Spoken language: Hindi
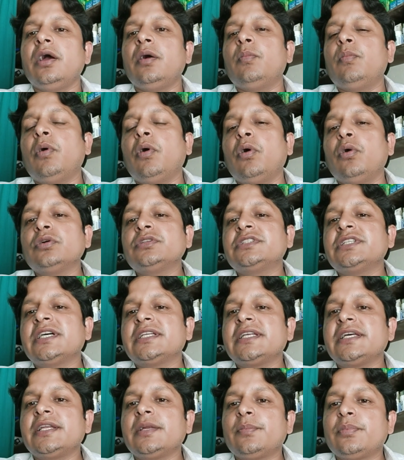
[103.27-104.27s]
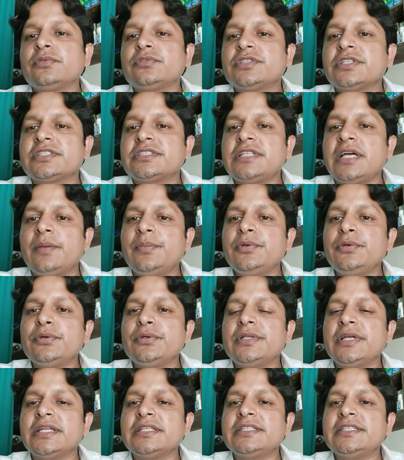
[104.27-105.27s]
बहुत ज़्यादा नपुंसकता भी हो
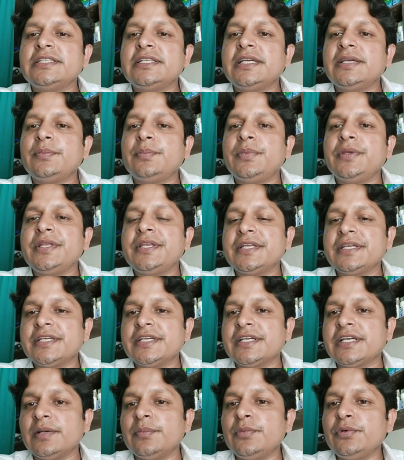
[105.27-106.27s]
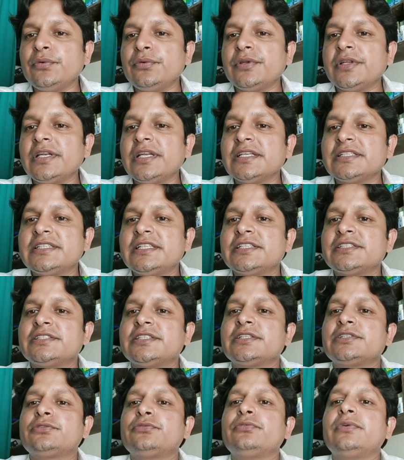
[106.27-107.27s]
जाती है वीर की कमी होने लगती है
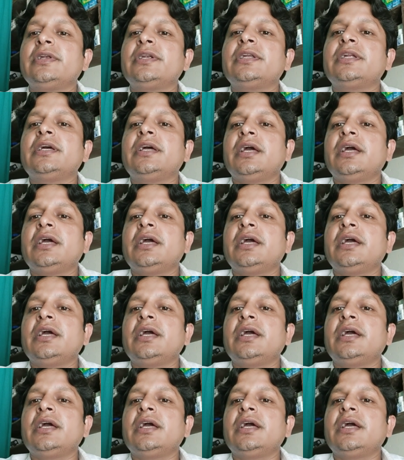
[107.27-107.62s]
सेक्सुअल